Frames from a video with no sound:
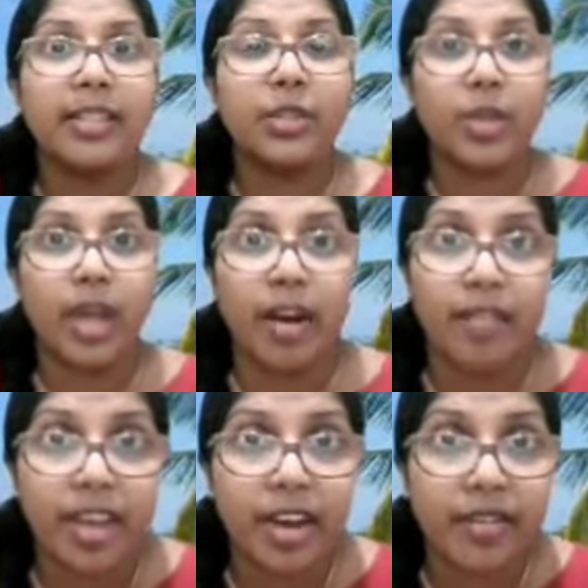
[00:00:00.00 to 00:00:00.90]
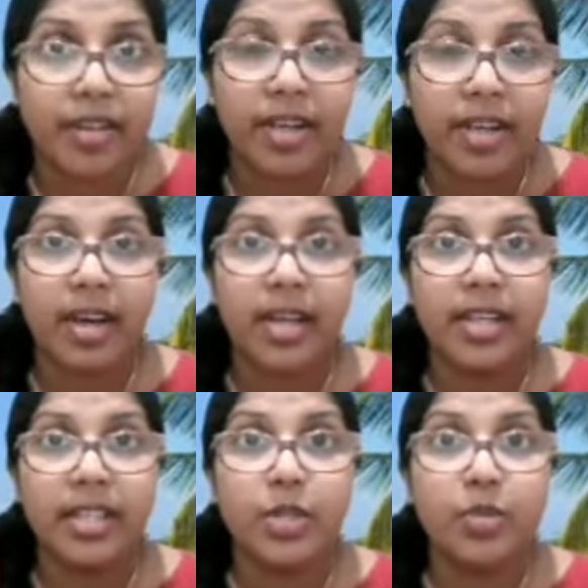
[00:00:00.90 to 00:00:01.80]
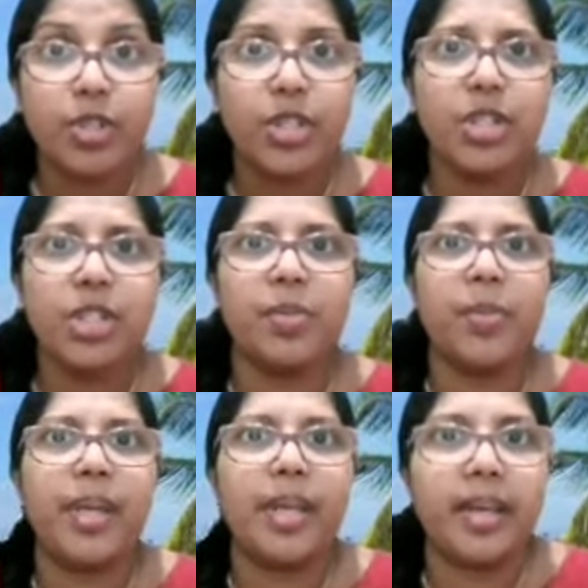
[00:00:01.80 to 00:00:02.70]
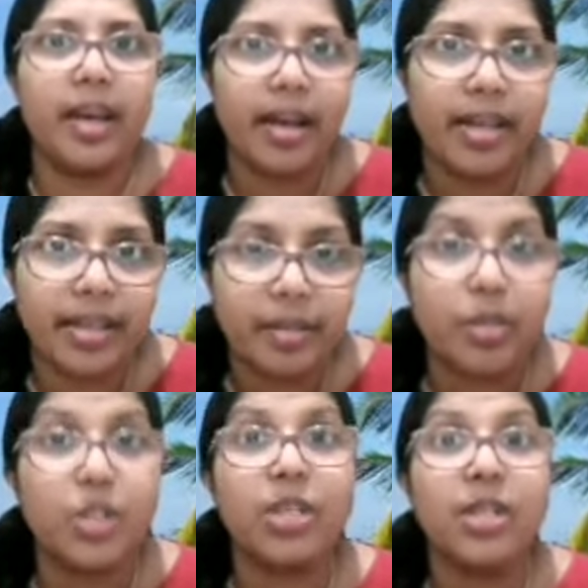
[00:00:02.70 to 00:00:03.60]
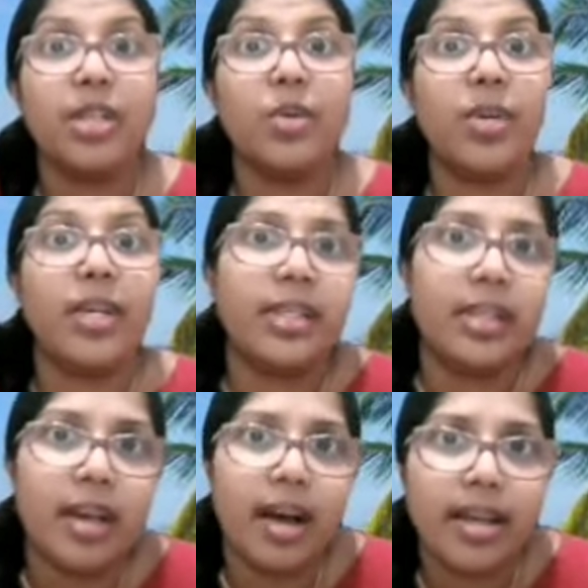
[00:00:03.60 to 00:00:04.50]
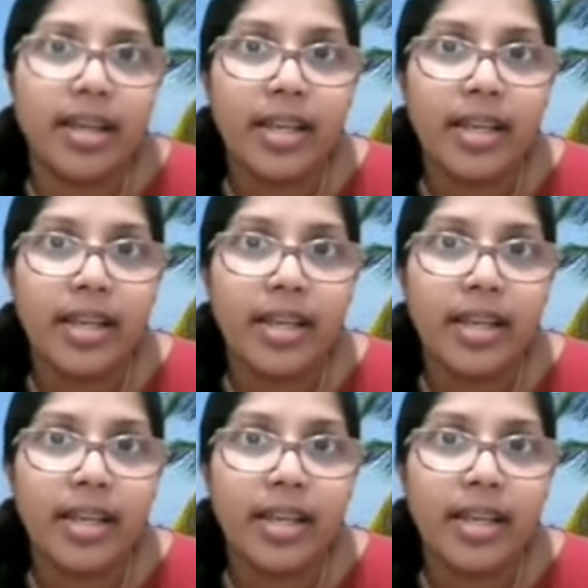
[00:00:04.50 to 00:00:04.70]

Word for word: தூய் ஆவியானவரினால சுவிசேஷ பணிக்காக மிஷனரி ஊழியத்துக்காக